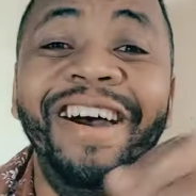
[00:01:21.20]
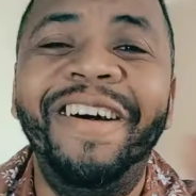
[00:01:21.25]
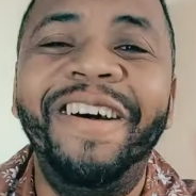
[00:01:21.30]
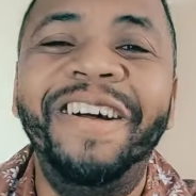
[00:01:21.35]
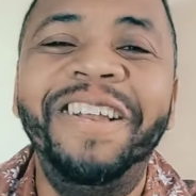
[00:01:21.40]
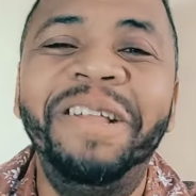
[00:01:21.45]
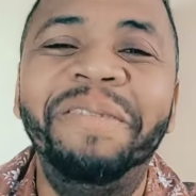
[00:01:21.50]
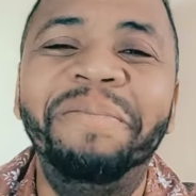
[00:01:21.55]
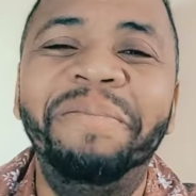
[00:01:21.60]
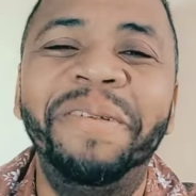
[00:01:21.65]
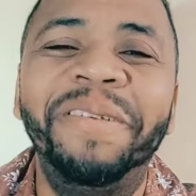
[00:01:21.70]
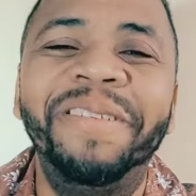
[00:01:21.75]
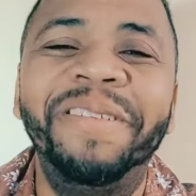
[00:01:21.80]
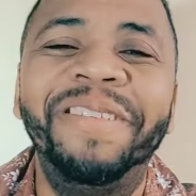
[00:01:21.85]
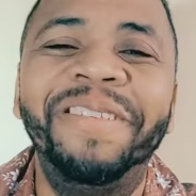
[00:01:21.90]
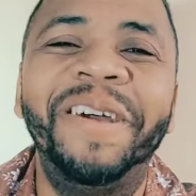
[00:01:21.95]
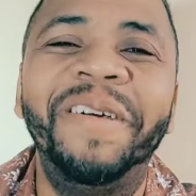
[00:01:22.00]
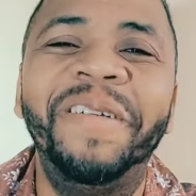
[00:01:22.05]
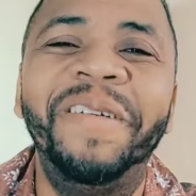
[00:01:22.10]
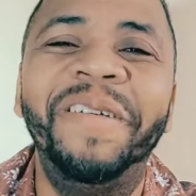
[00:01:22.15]
Olhe para o
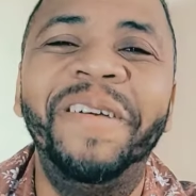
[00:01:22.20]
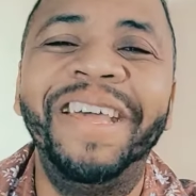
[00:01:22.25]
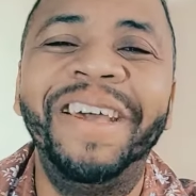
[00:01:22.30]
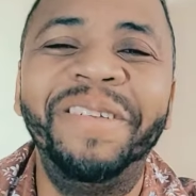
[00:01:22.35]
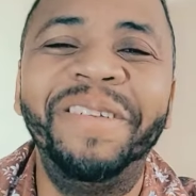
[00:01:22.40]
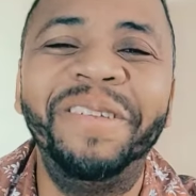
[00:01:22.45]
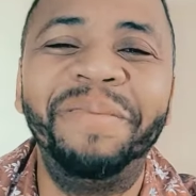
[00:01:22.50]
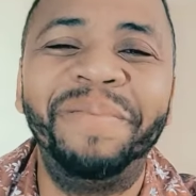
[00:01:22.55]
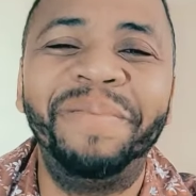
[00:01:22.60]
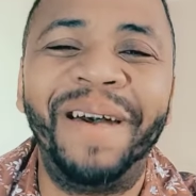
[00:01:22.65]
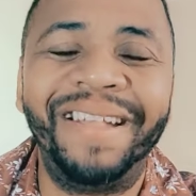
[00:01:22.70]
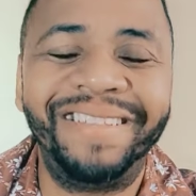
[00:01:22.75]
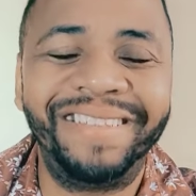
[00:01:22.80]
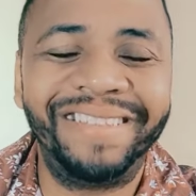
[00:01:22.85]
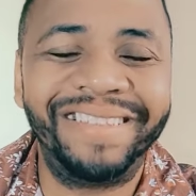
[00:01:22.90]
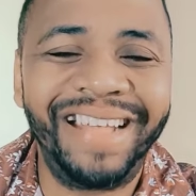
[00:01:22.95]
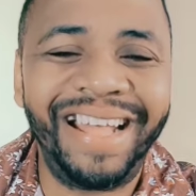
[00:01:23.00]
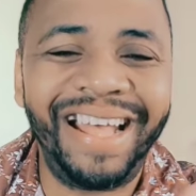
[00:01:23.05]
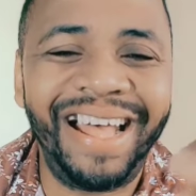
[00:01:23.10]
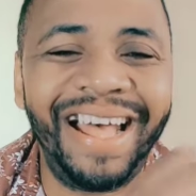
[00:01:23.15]
seu eu do
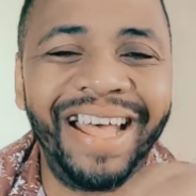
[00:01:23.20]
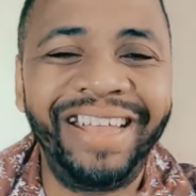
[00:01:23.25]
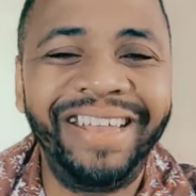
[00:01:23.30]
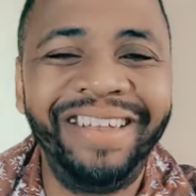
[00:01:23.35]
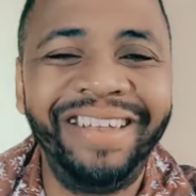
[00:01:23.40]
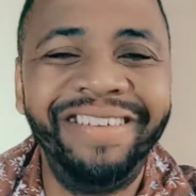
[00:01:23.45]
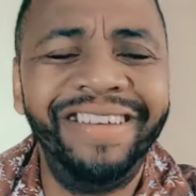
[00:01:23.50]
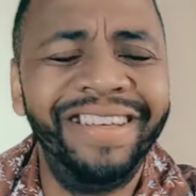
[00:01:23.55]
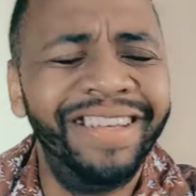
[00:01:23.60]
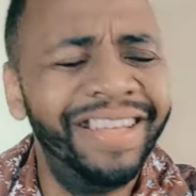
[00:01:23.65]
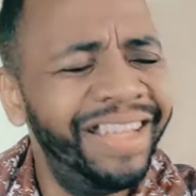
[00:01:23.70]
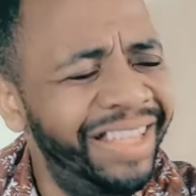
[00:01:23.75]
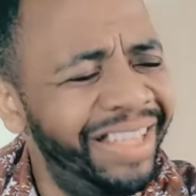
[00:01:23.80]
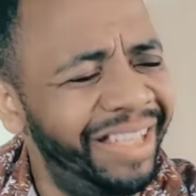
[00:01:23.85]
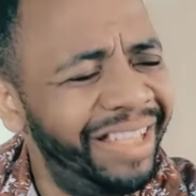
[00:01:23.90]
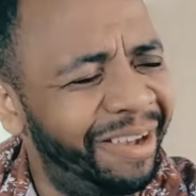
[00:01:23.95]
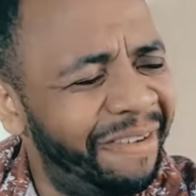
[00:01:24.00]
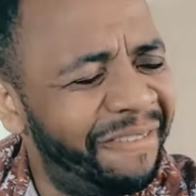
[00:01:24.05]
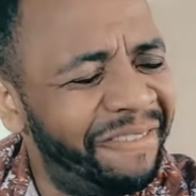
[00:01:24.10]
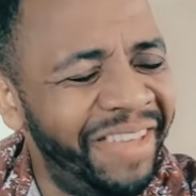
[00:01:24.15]
passado e
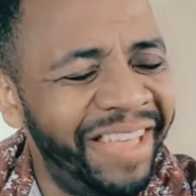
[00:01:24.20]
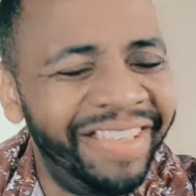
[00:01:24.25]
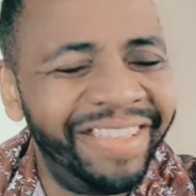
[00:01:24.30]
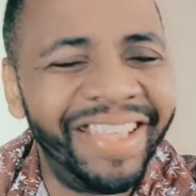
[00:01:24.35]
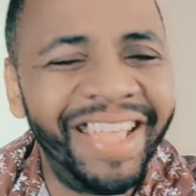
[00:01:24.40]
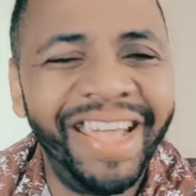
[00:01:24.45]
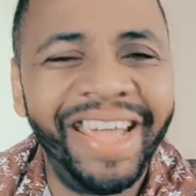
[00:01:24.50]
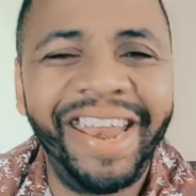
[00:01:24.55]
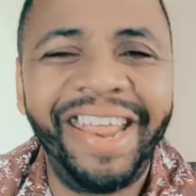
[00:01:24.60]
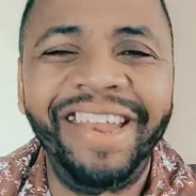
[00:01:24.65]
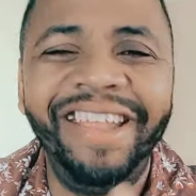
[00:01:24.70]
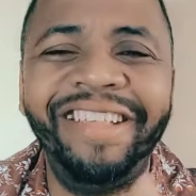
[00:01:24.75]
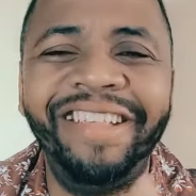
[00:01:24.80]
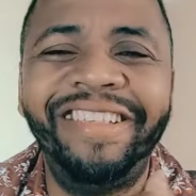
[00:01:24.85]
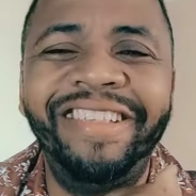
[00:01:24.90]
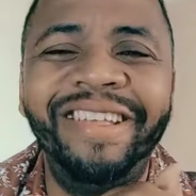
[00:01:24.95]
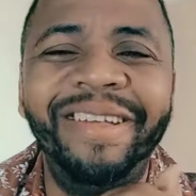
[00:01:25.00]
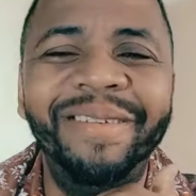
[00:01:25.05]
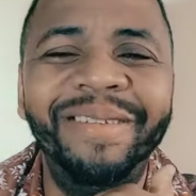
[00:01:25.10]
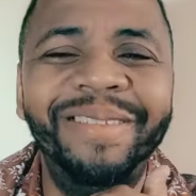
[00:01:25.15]
comece a
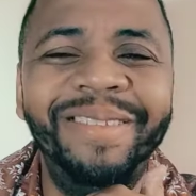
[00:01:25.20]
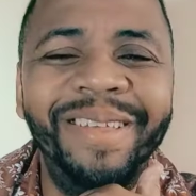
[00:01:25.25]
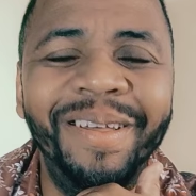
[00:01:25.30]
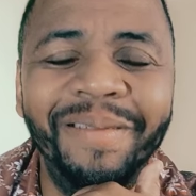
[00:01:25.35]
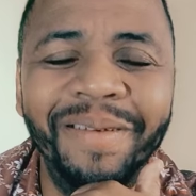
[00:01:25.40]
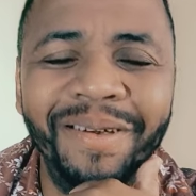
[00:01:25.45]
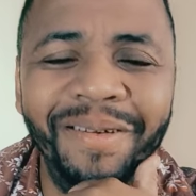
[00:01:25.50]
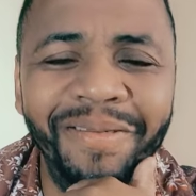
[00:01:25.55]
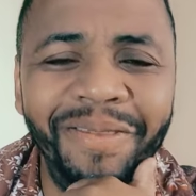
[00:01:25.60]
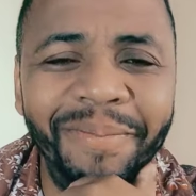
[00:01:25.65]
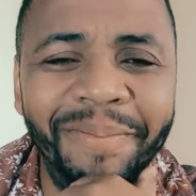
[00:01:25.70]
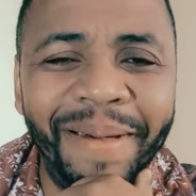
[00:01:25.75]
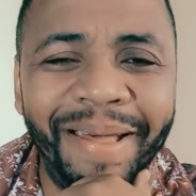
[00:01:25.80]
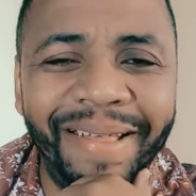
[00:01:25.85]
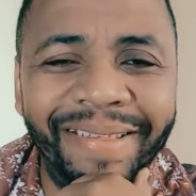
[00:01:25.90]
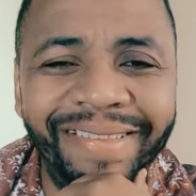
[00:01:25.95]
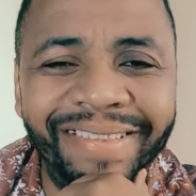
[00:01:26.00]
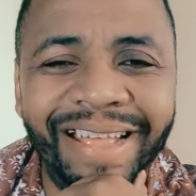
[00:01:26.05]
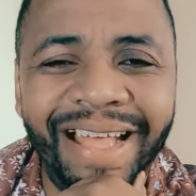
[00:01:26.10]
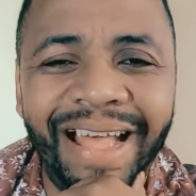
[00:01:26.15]
agradecer o seu eu do
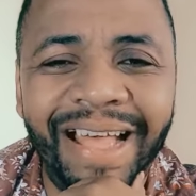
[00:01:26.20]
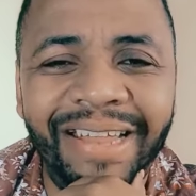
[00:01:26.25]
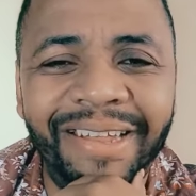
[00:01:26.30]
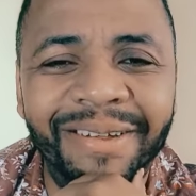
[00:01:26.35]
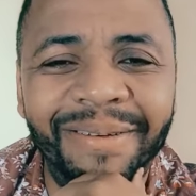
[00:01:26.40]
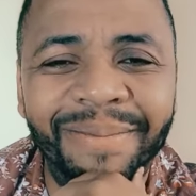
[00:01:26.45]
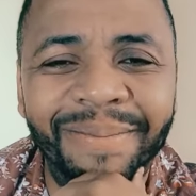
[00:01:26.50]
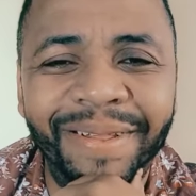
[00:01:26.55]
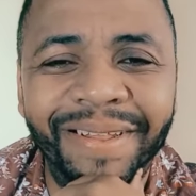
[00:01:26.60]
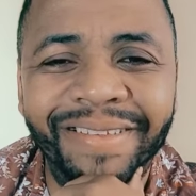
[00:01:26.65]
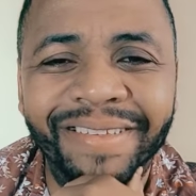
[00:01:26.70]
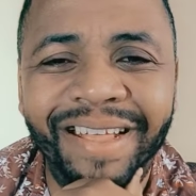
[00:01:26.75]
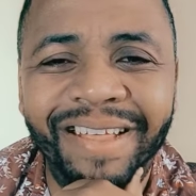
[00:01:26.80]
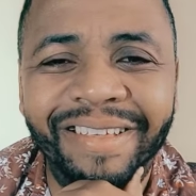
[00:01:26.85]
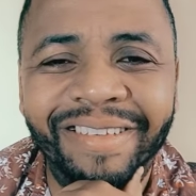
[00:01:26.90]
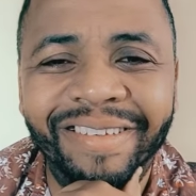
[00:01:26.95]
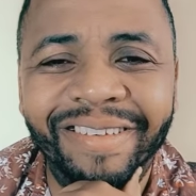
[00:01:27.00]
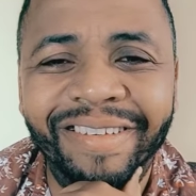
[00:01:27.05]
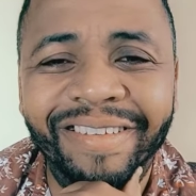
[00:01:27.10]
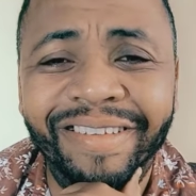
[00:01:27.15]
passado pelas
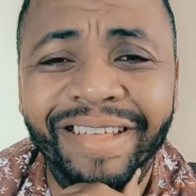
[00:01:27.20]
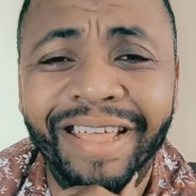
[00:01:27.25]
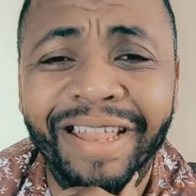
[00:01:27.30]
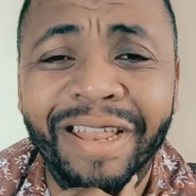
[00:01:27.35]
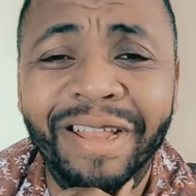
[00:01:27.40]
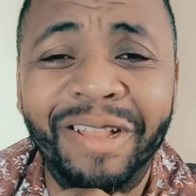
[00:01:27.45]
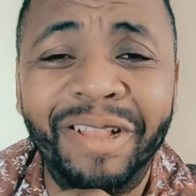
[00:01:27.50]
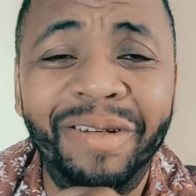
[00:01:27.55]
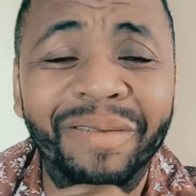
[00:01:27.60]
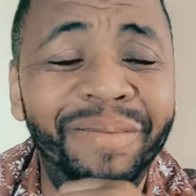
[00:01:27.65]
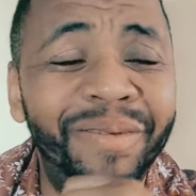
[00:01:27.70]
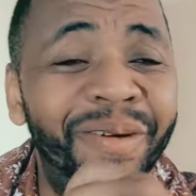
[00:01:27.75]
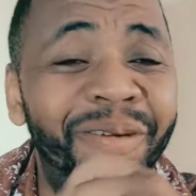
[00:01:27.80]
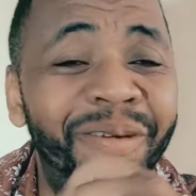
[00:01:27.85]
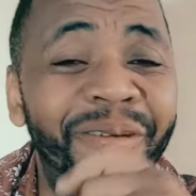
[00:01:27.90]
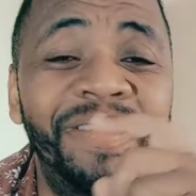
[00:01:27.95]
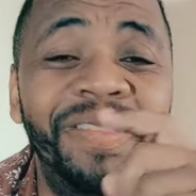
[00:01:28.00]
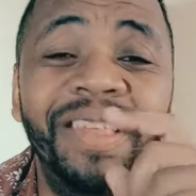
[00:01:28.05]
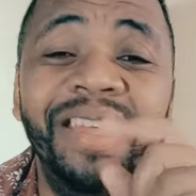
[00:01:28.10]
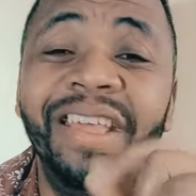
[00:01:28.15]
ações que ele
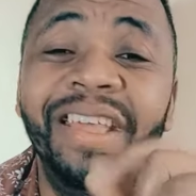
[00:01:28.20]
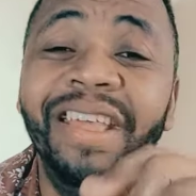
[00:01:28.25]
tomou.